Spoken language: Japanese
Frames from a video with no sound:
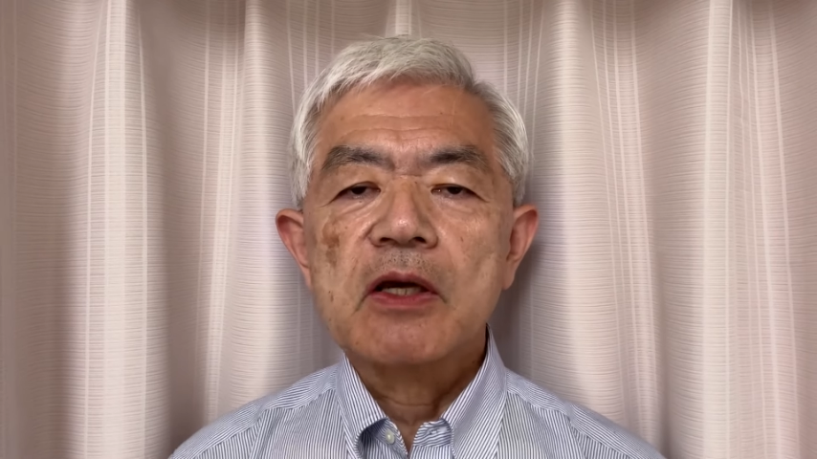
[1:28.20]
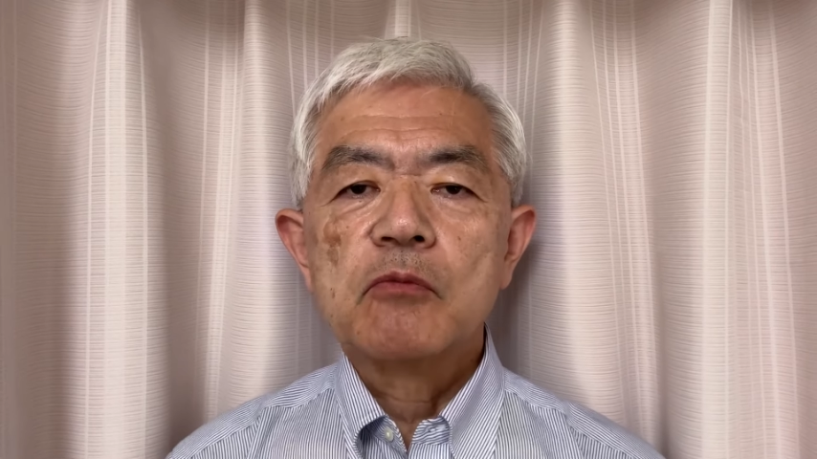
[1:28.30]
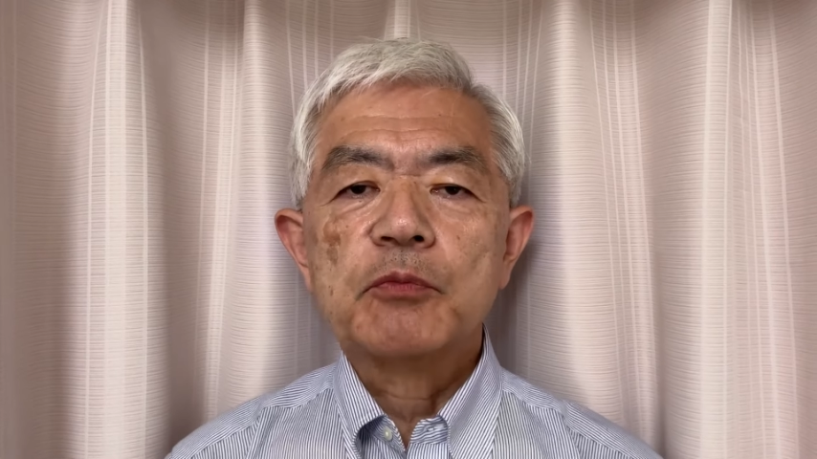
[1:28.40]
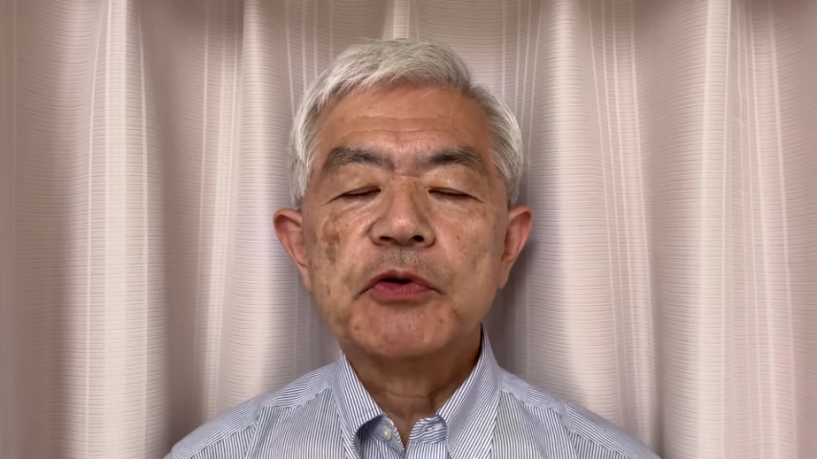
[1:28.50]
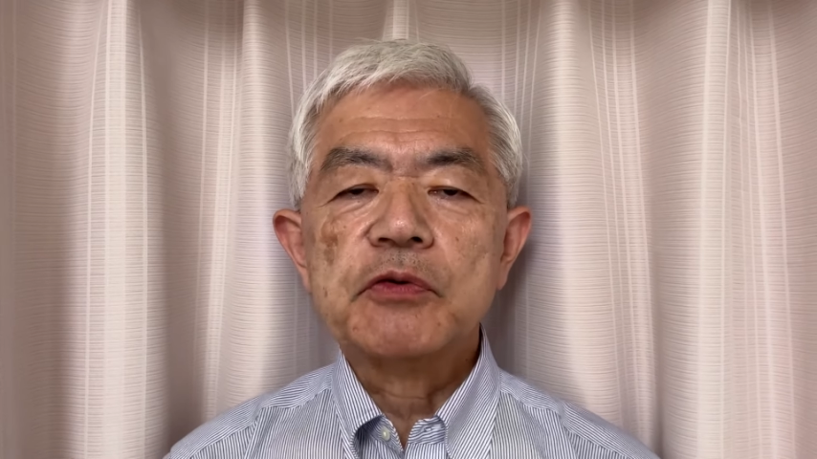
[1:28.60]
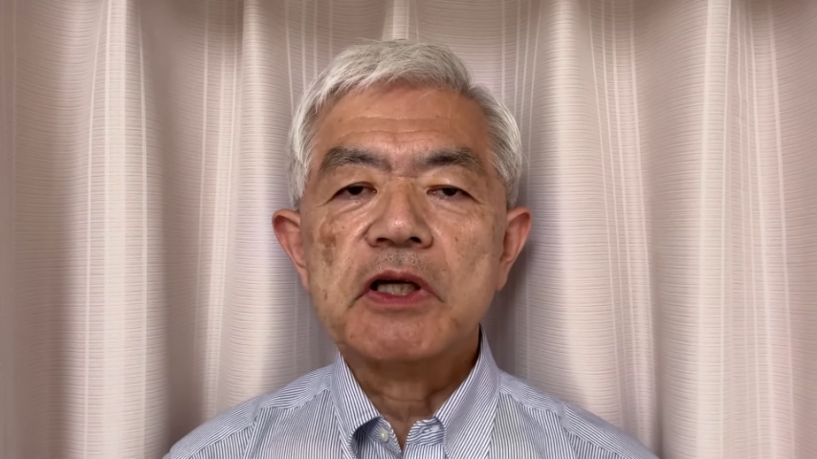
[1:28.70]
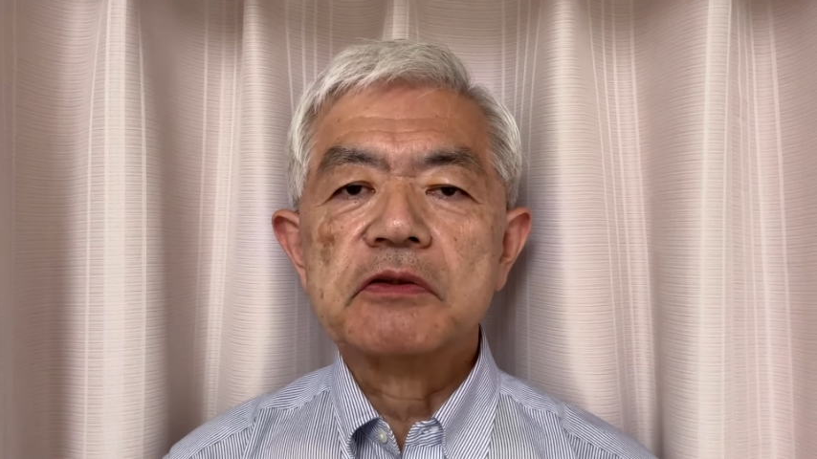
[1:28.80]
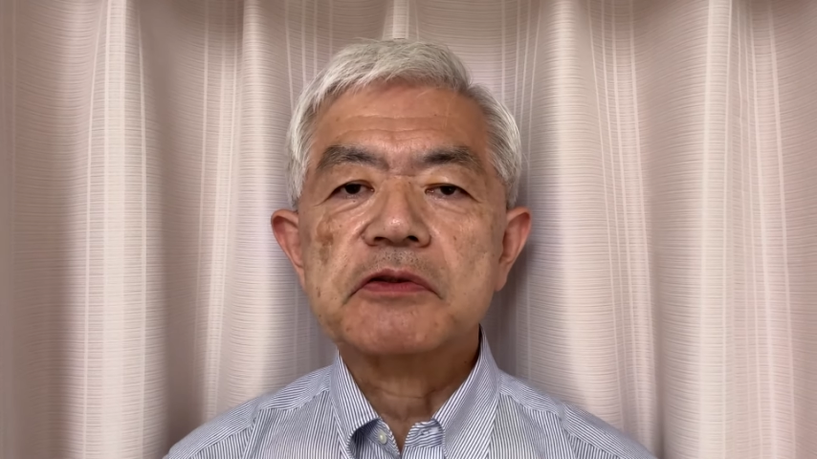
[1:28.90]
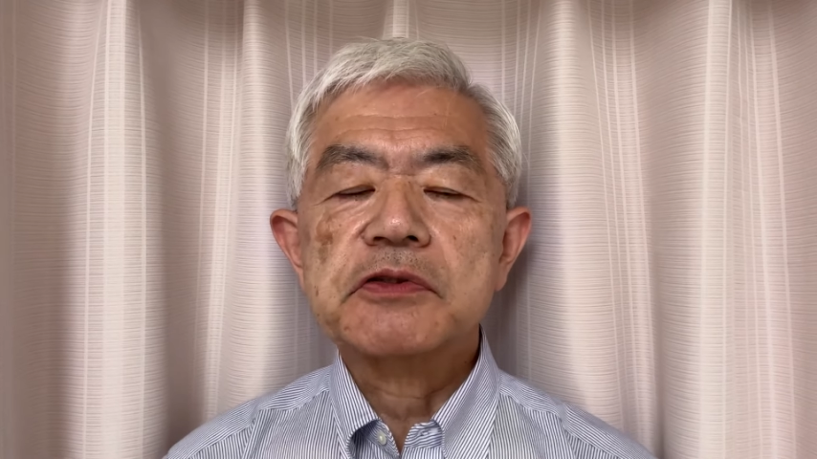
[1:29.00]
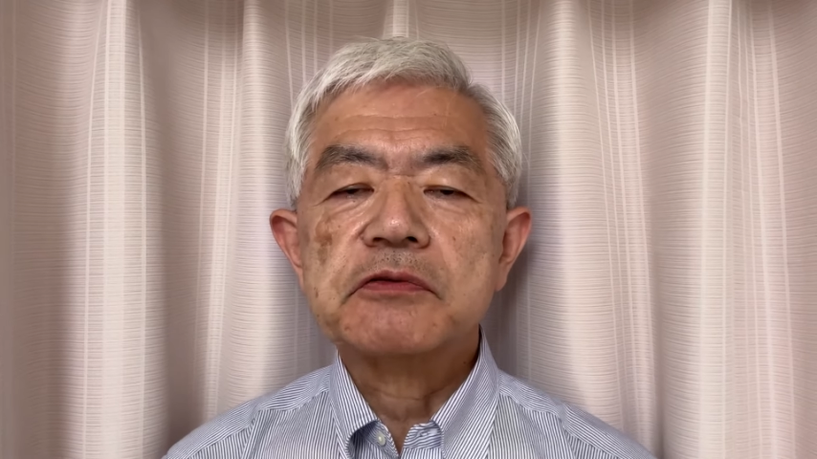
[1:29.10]
もう平壌
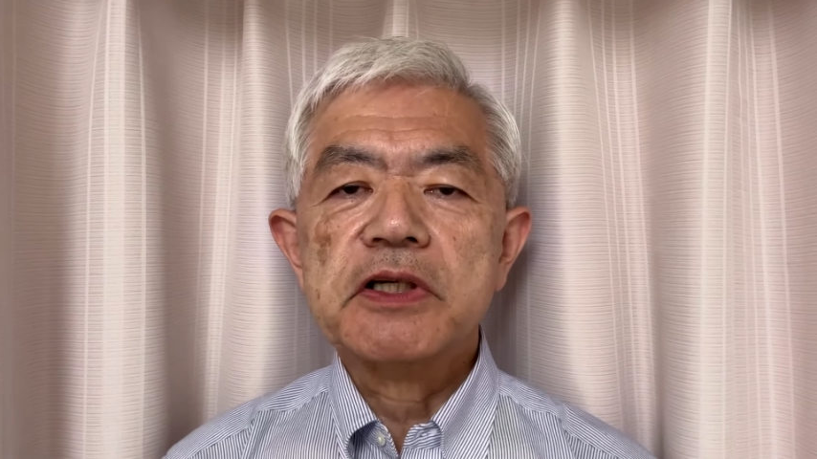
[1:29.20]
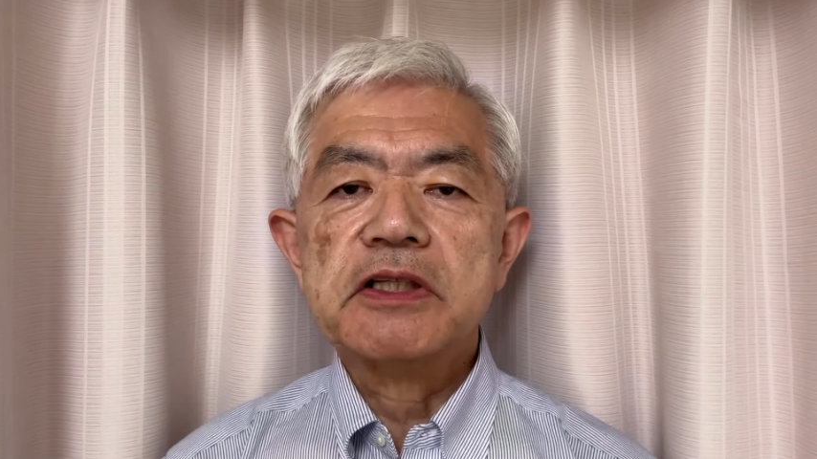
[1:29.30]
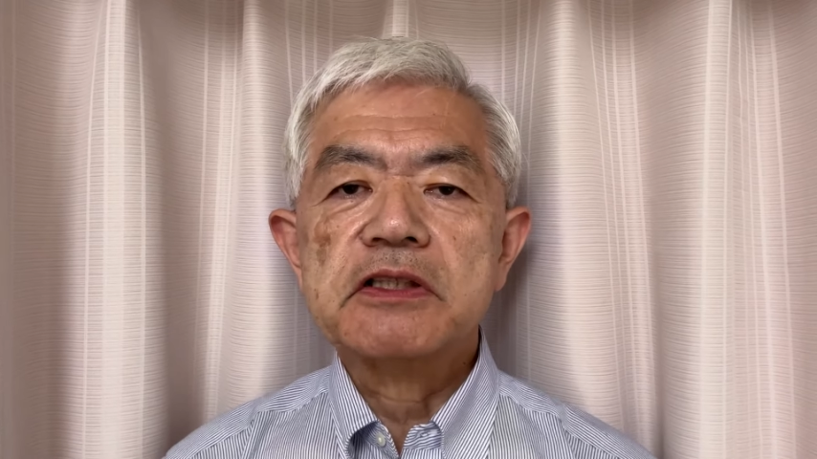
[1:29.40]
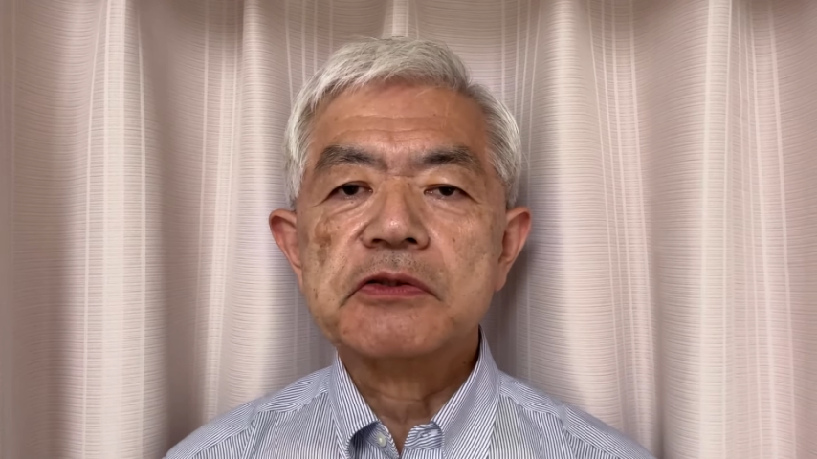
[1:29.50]
の周辺に